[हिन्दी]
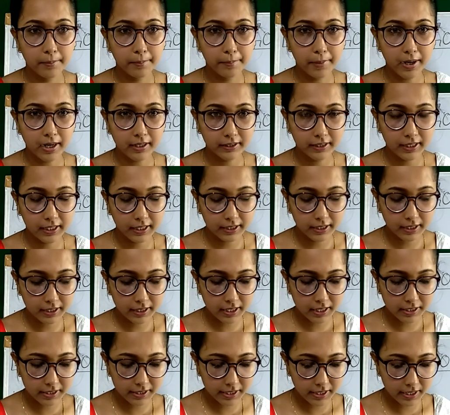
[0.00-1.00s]
बातें
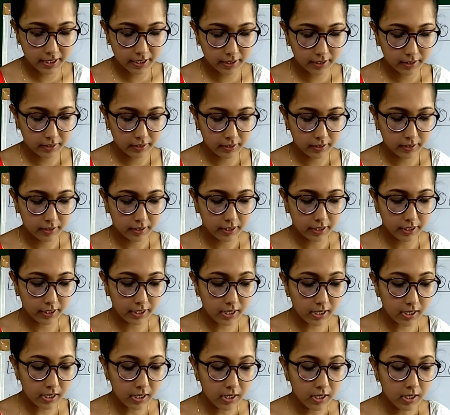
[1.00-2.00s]
करना चाहिए है
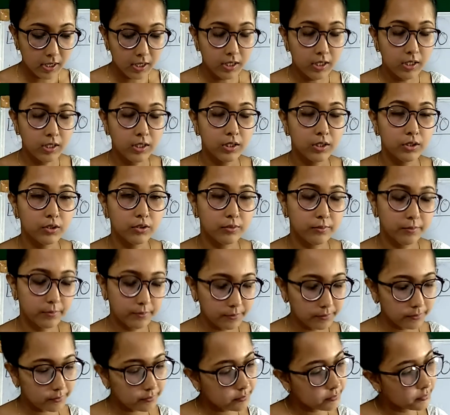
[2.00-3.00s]
ना
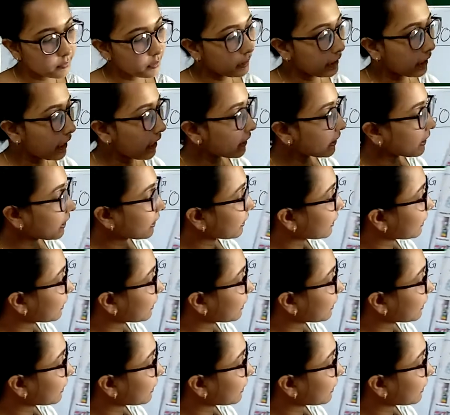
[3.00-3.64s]
यहाँ क्या कर